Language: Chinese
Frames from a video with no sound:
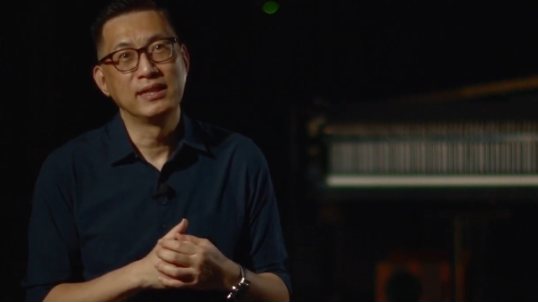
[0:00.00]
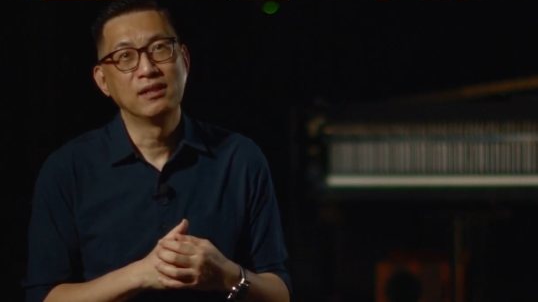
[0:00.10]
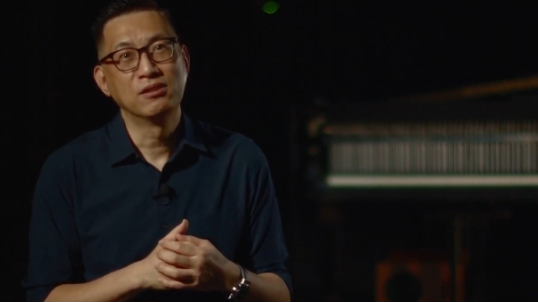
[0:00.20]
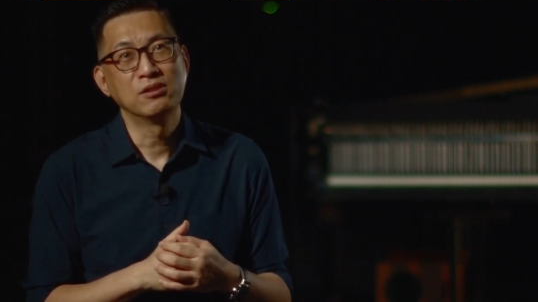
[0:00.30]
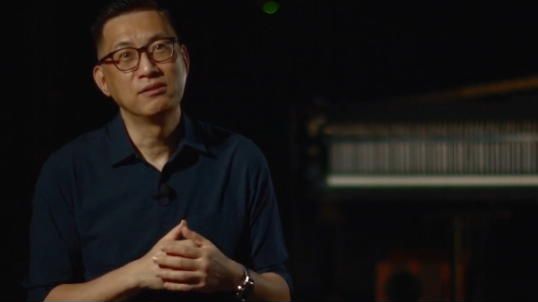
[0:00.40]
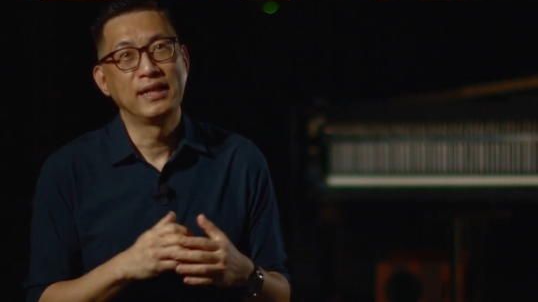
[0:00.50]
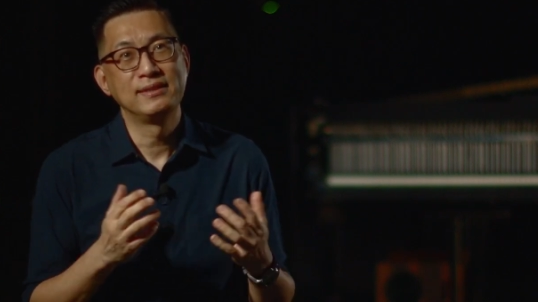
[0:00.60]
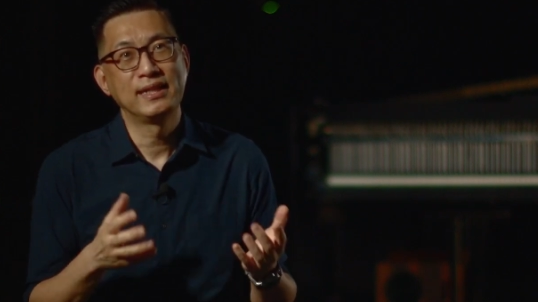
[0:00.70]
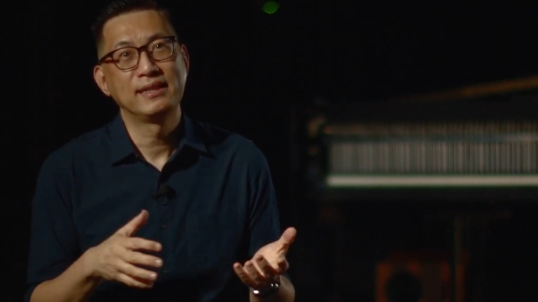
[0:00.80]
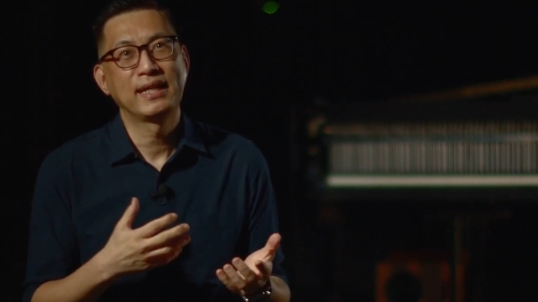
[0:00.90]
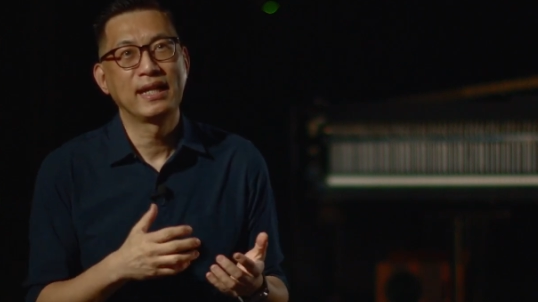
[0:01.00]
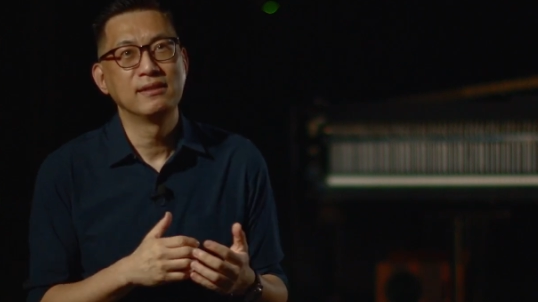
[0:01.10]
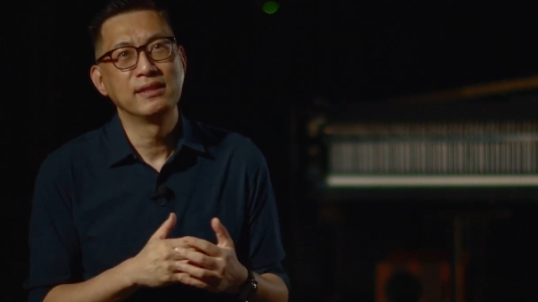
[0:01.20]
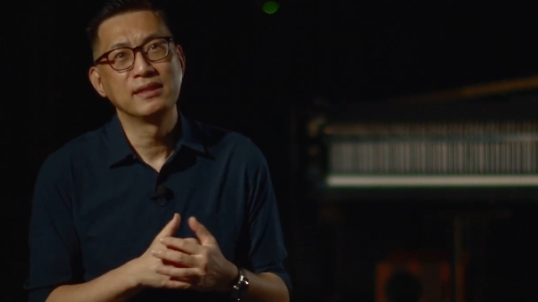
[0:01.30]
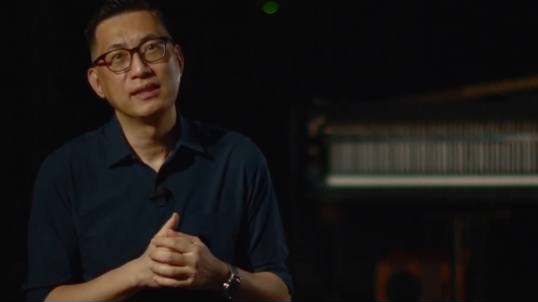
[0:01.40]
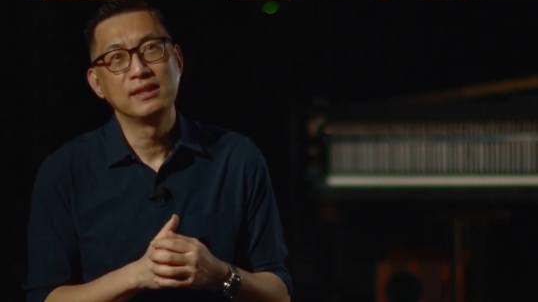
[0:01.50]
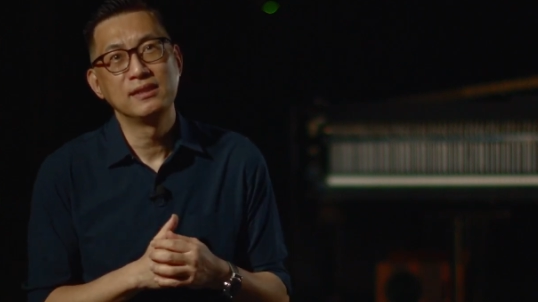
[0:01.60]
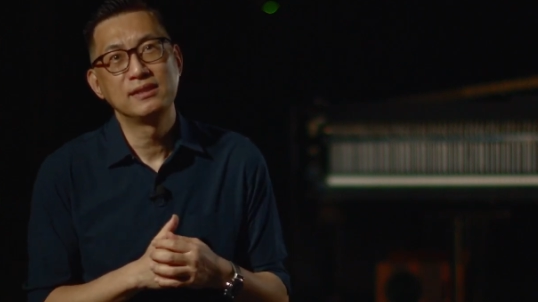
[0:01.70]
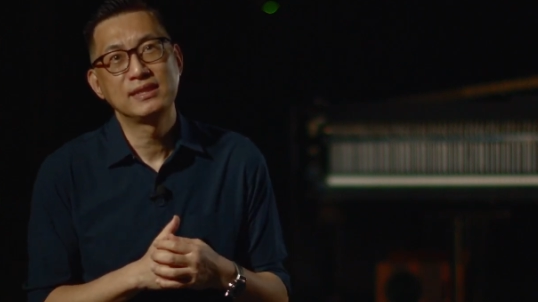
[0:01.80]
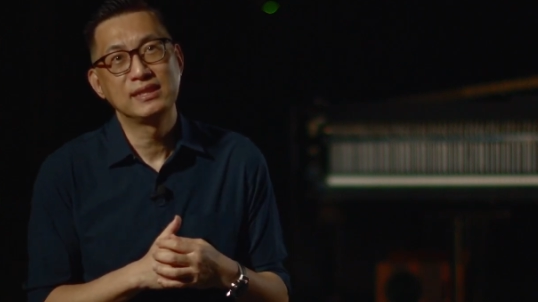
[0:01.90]
然后后来在大概二零
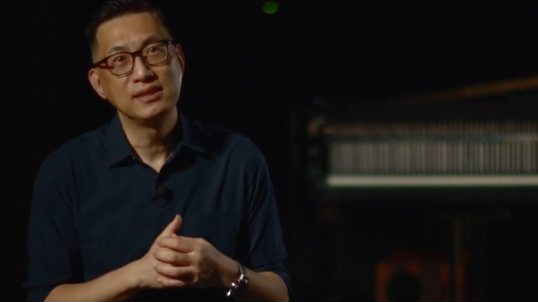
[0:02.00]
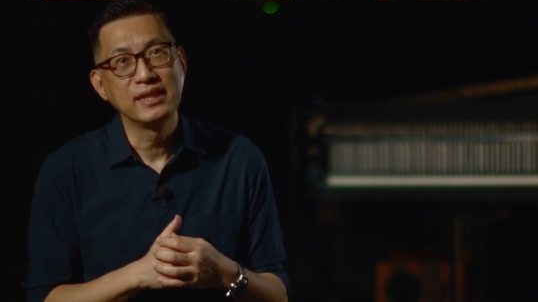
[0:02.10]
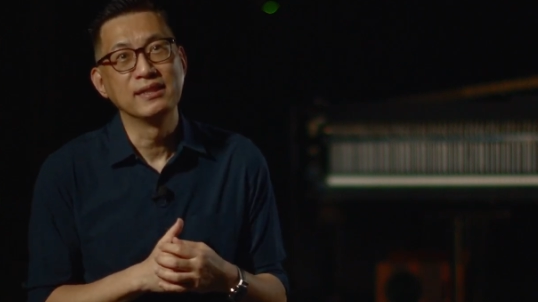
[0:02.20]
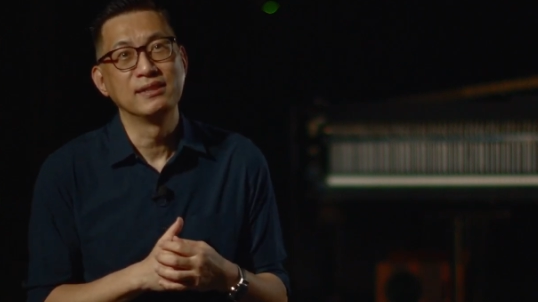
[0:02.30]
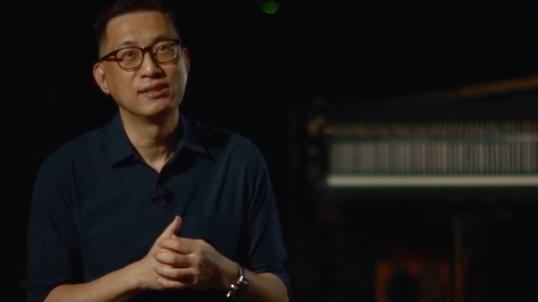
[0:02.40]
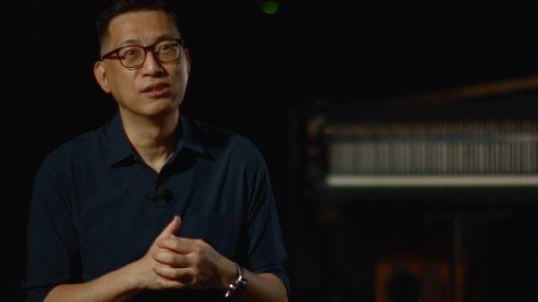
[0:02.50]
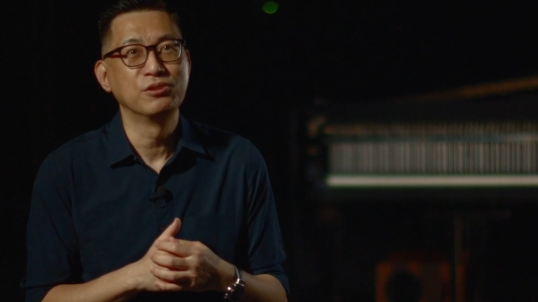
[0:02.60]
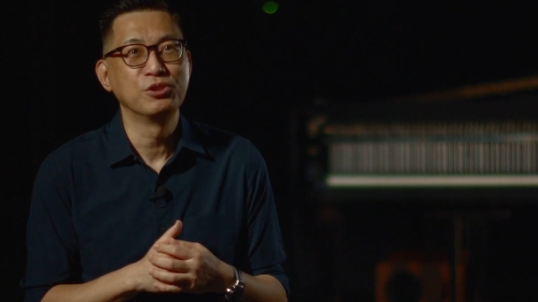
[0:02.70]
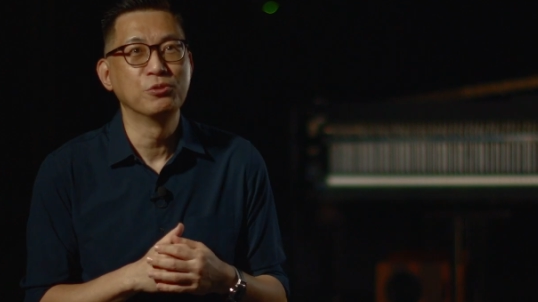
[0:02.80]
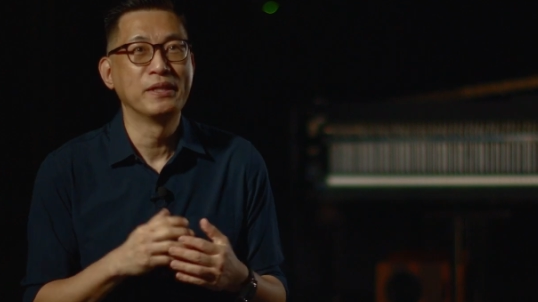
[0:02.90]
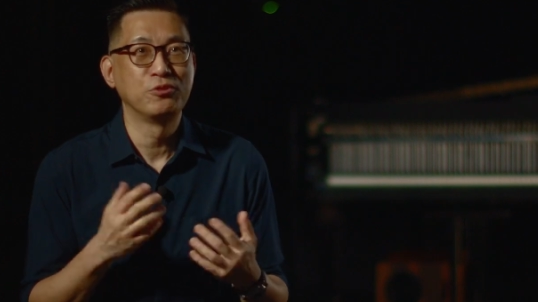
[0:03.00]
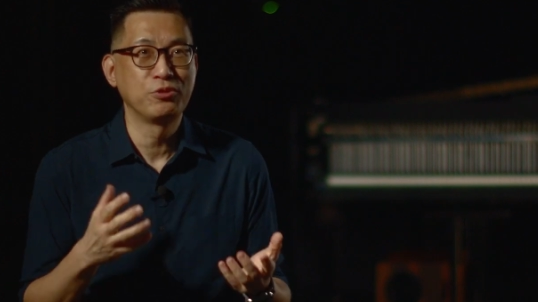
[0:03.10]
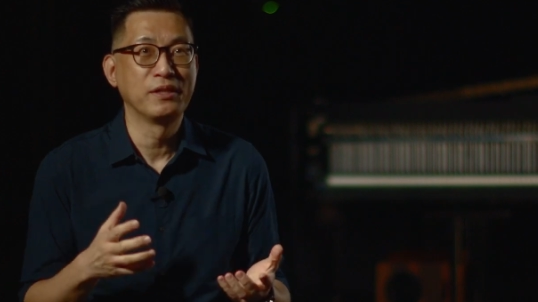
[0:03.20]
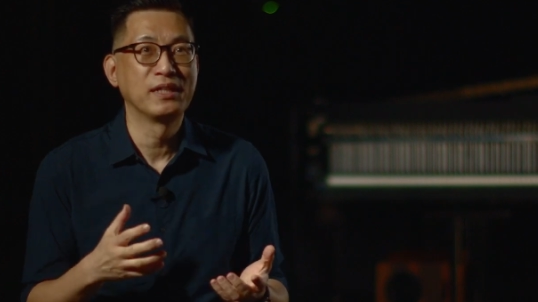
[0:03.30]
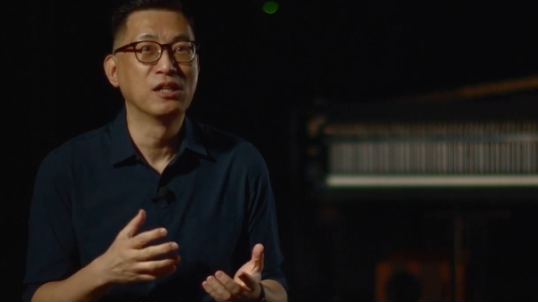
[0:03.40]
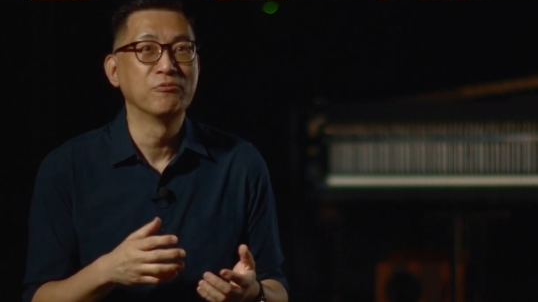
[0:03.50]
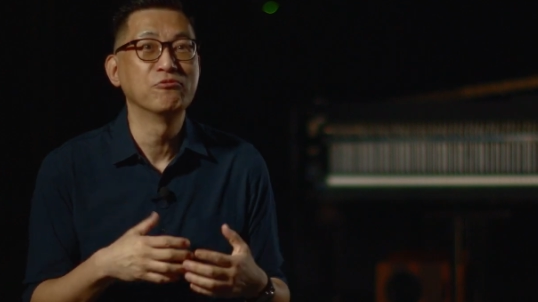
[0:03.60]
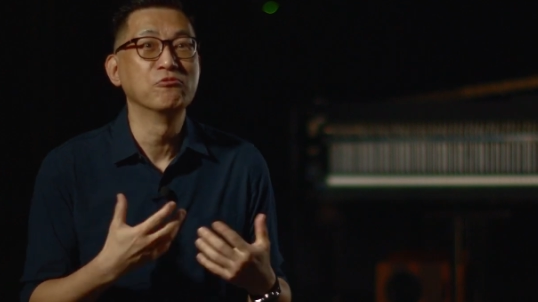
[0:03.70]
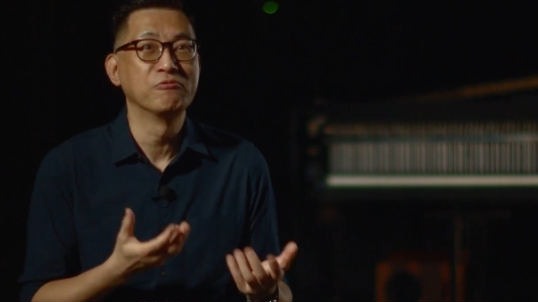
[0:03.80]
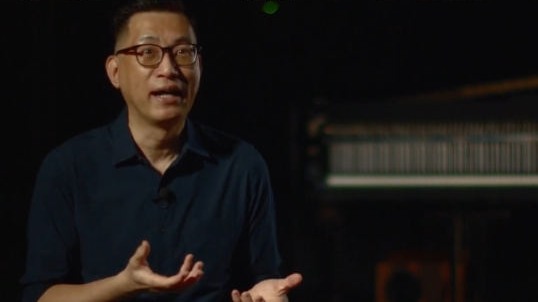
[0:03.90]
一七年的时候又被宣告
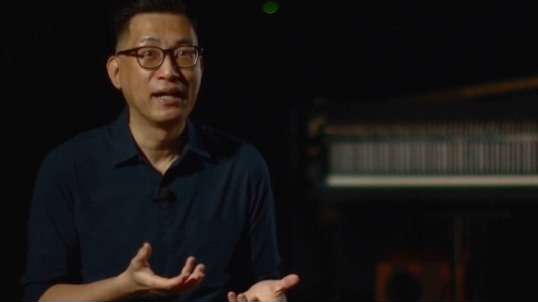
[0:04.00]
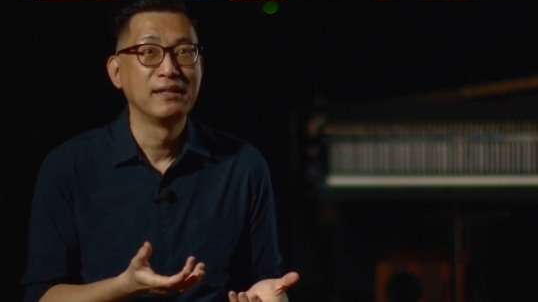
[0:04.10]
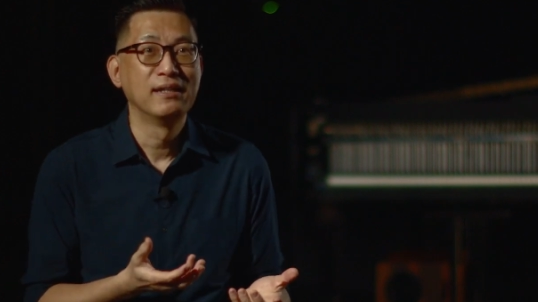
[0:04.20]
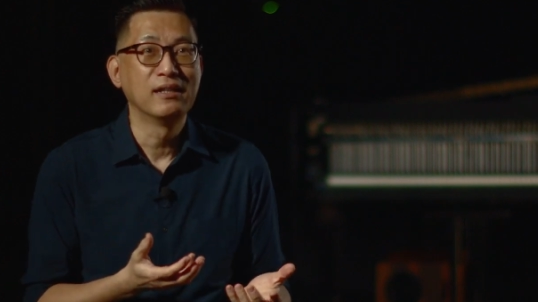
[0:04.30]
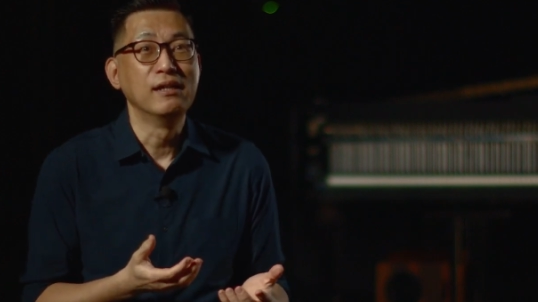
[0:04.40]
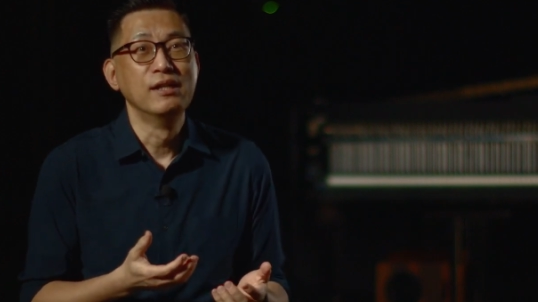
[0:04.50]
复发啊。